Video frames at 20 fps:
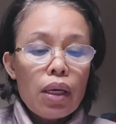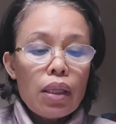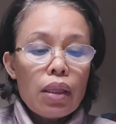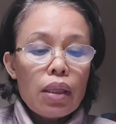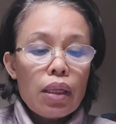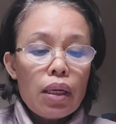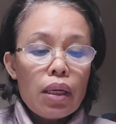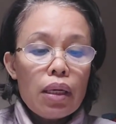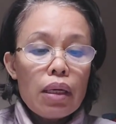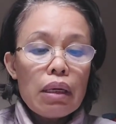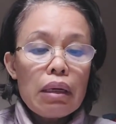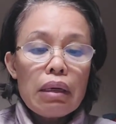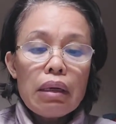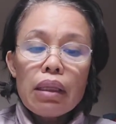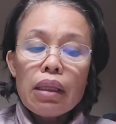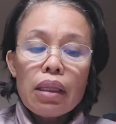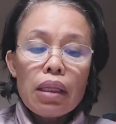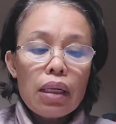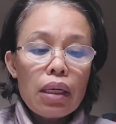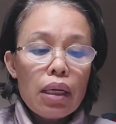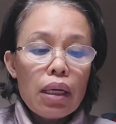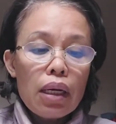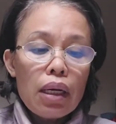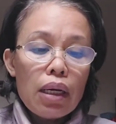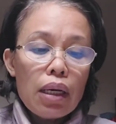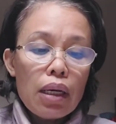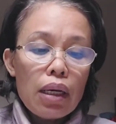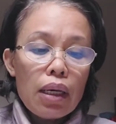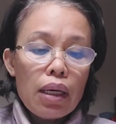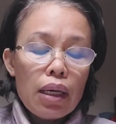talagang hindi nila
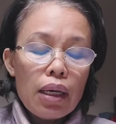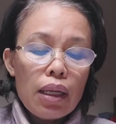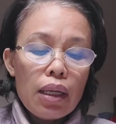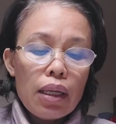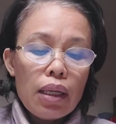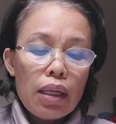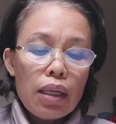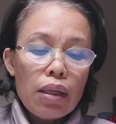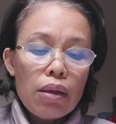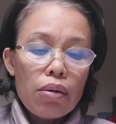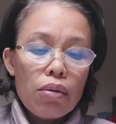kakayanin